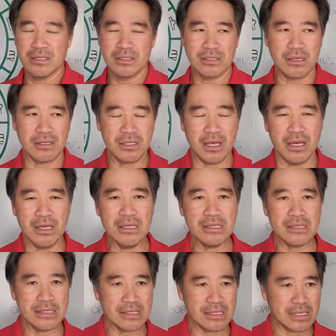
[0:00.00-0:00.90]
cho tới
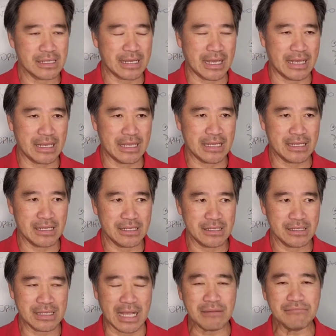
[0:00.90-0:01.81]
ngày
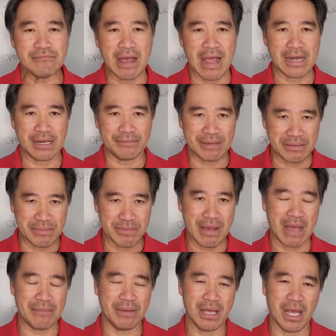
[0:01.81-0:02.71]
tháng 3 năm
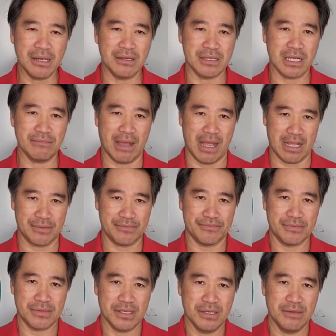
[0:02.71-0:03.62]
23 mới hết được các bạn
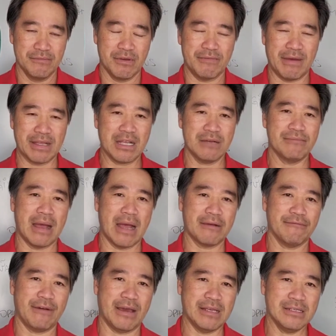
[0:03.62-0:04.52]
vì vậy các
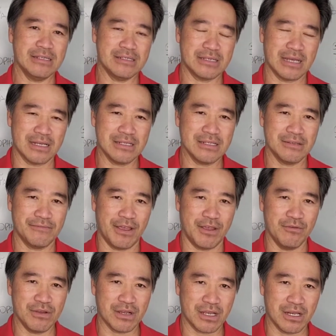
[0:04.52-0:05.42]
bạn phải sẵn phải
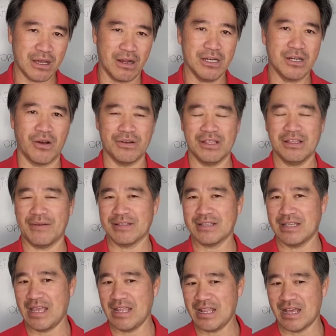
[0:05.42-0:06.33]
hiểu được cái đó rồi để chọn
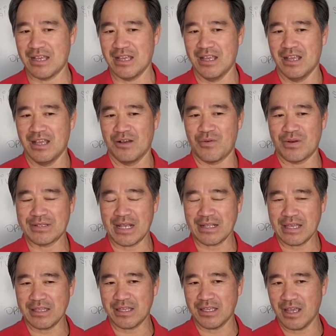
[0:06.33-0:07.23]
sẽ thấy là quan
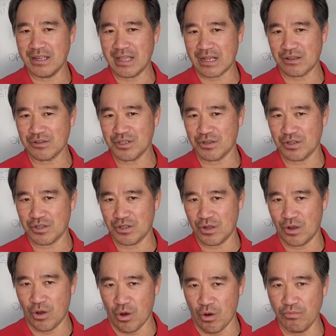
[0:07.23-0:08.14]
sát thấy thế giới đang có sự
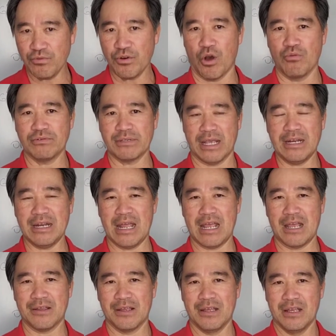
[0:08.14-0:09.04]
hỗn độn xảy
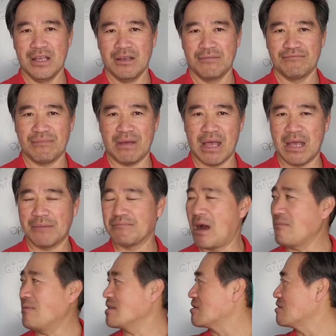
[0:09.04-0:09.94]
ra mà
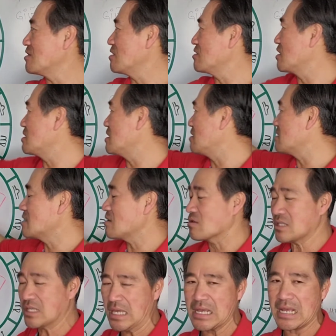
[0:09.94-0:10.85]
bảo bên tượng trưng cho sự
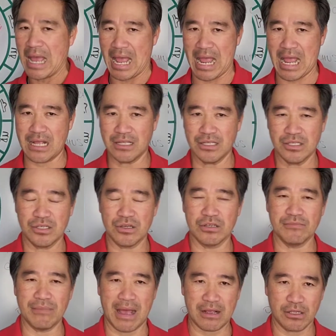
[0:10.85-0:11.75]
cho thiên hạ
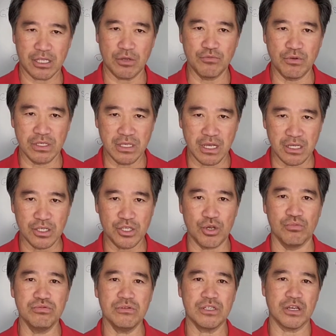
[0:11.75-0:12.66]
cho bạn cho dân
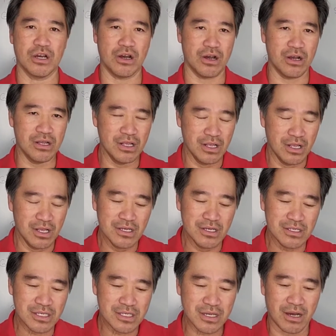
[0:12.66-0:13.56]
chúng cho
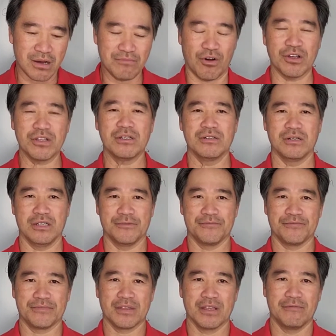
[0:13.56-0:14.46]
cho mọi người
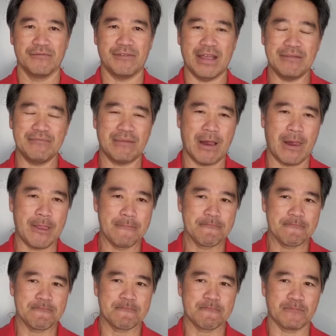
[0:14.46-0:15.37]
vậy mà
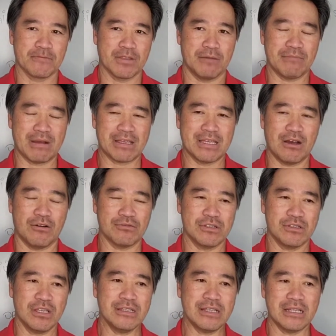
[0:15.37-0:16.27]
ừ, mặc dầu
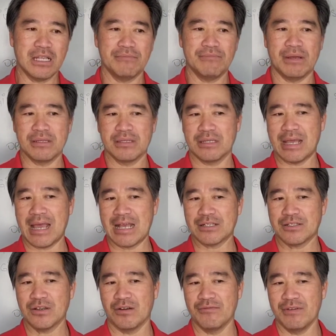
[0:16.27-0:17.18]
chiến tranh ở bên nga
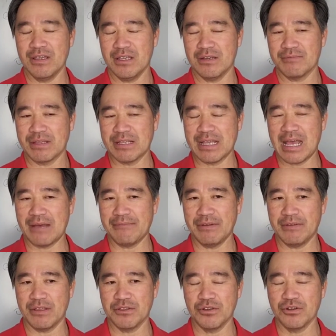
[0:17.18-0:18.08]
so với bên nga
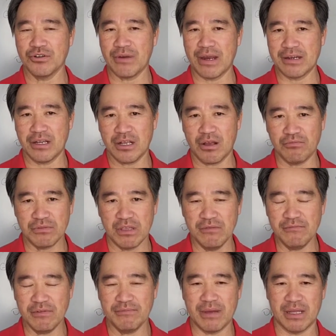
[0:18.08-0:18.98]
với bên ukraine nó không
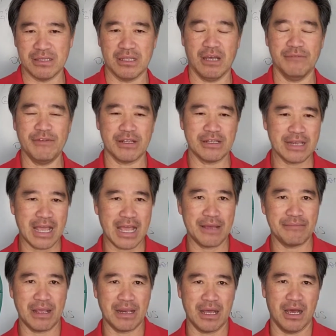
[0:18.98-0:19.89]
dính với mình ở việt
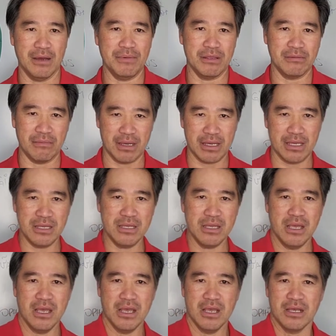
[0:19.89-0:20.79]
nam hay là ở bên mỹ
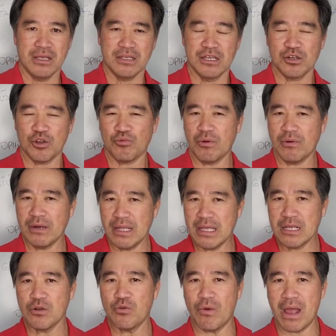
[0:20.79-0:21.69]
nhưng nó cũng
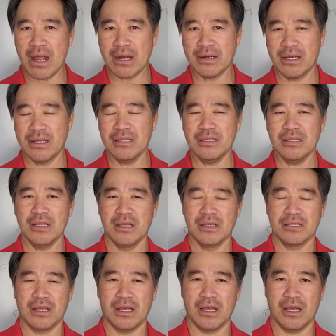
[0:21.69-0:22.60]
liên quan đến
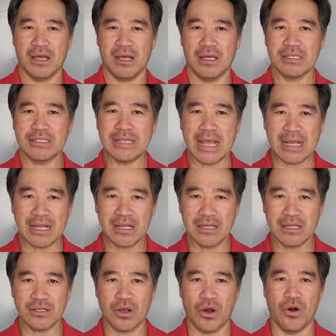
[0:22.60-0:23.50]
uh,
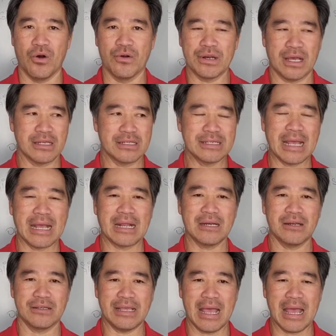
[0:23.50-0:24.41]
xăng cộ nè
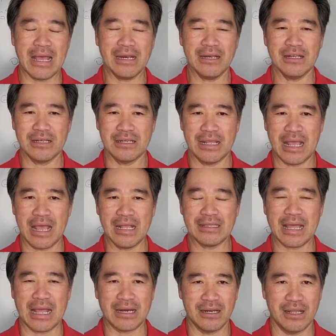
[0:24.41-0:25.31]
xăng là giá giá
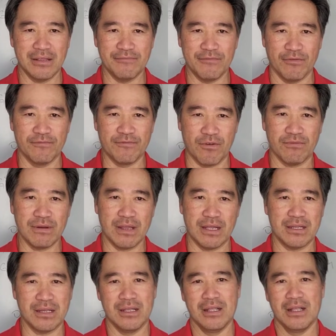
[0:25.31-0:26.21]
tăng lên vùng vụt
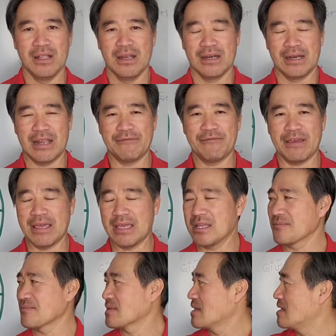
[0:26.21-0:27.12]
lên là
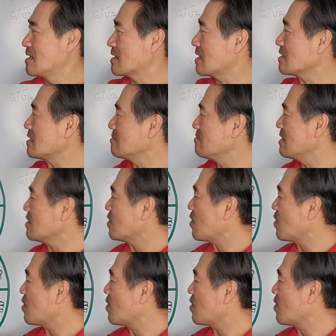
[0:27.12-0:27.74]
vì cái sự biến